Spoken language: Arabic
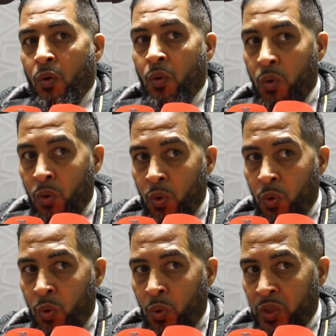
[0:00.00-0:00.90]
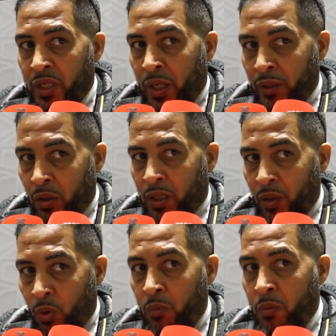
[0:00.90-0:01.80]

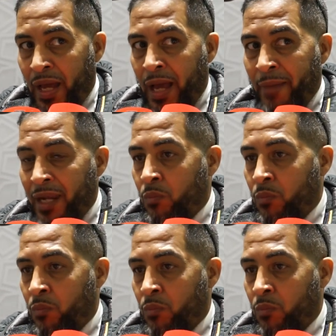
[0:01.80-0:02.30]
وكنقوموا بالاعمال